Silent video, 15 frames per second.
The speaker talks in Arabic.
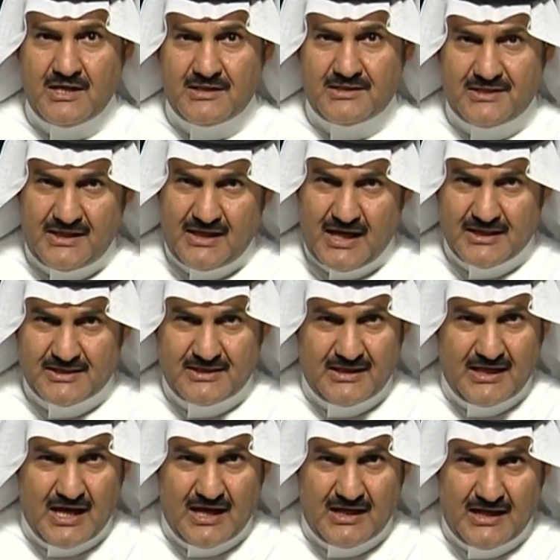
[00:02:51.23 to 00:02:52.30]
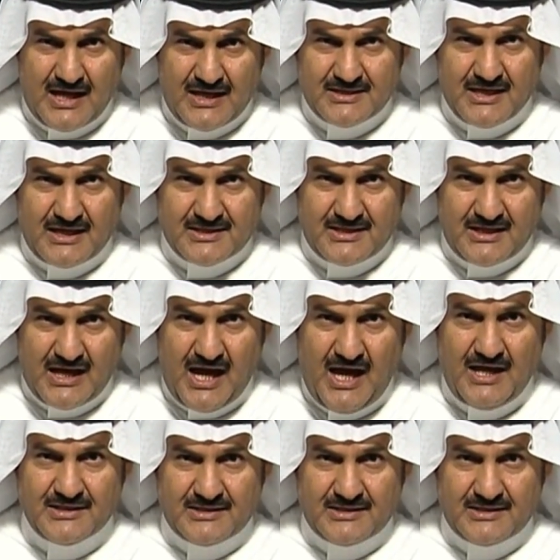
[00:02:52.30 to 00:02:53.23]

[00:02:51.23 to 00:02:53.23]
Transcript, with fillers: سياسية ليست سلاحا